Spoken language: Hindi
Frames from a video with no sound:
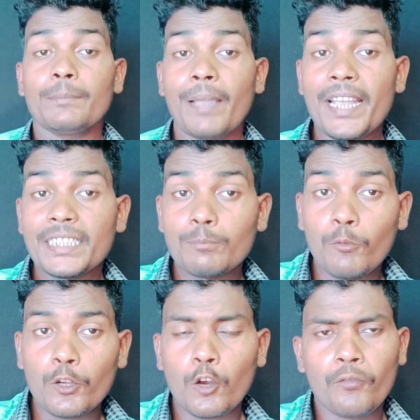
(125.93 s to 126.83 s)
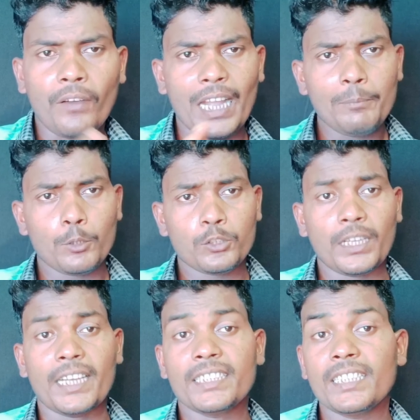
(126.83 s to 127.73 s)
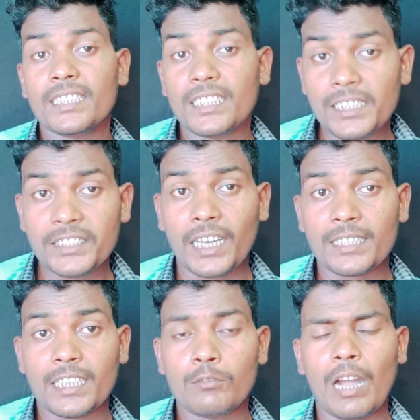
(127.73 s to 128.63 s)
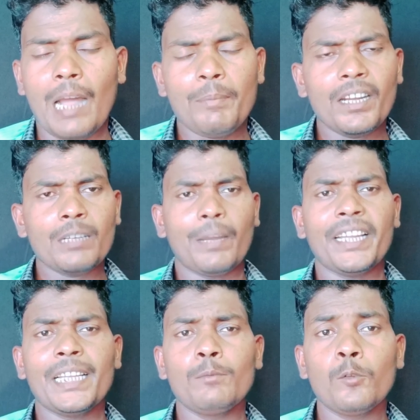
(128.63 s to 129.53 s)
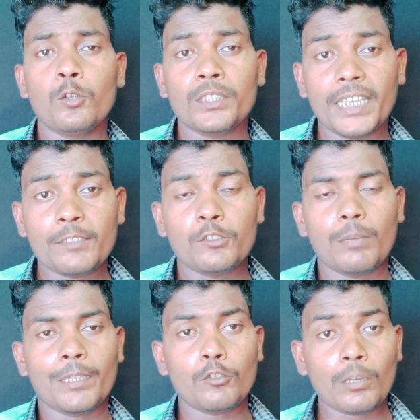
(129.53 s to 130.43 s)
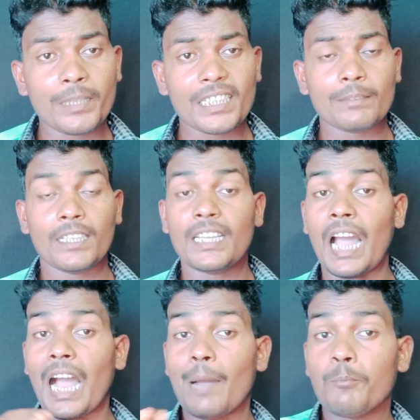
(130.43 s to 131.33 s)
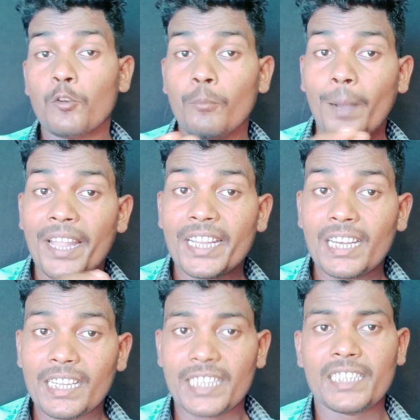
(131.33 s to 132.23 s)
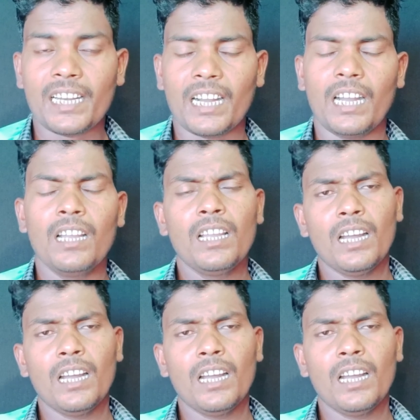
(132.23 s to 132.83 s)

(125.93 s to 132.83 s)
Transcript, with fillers: मैं इस मूवी को फाइव फोटो स्टार से तीन स्टार देता हूँ आप अगर माइकल मूवी को देख चुके मेरे को कमेंट करके बताने कि आपको माइकल कैसा लगा